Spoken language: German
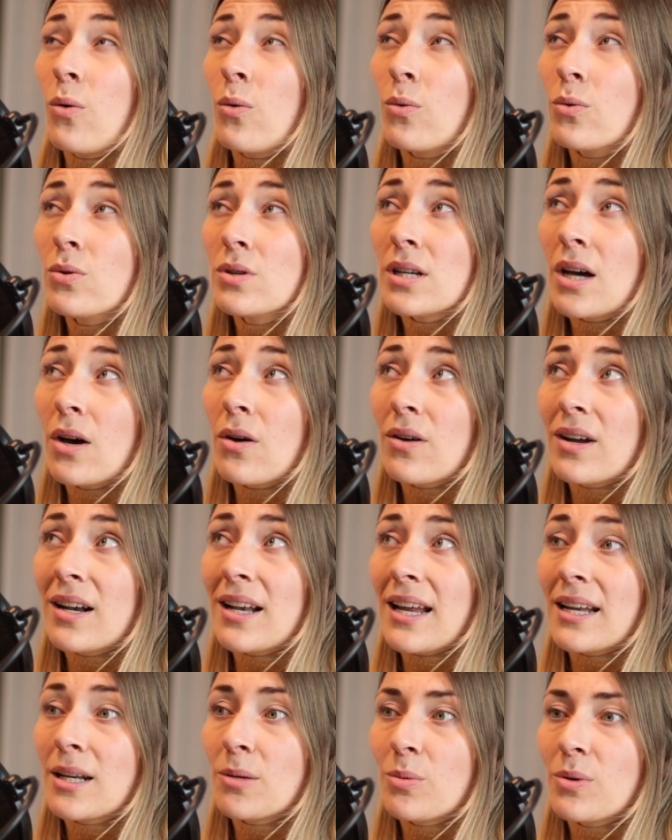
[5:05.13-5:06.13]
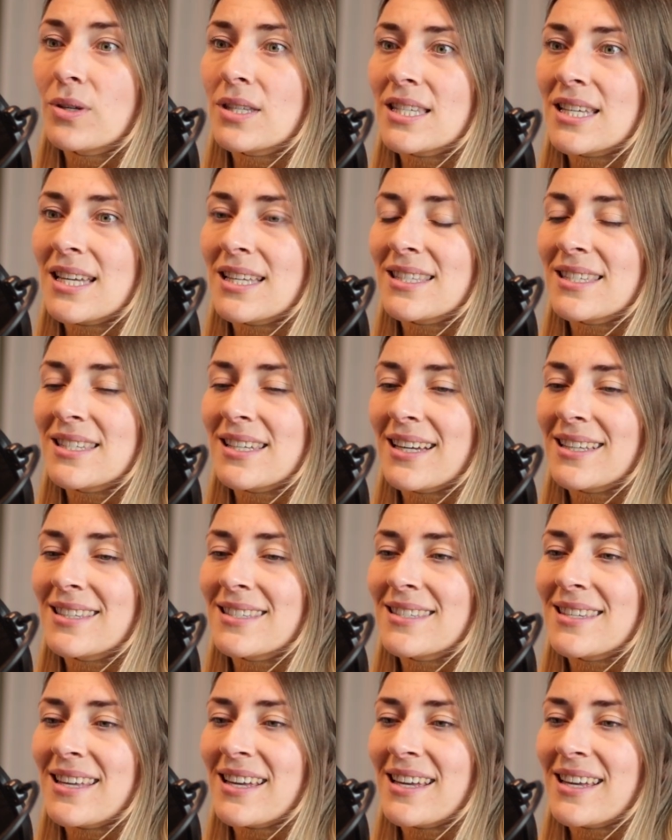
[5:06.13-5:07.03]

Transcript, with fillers: und auch ein kleiner Prozentsatz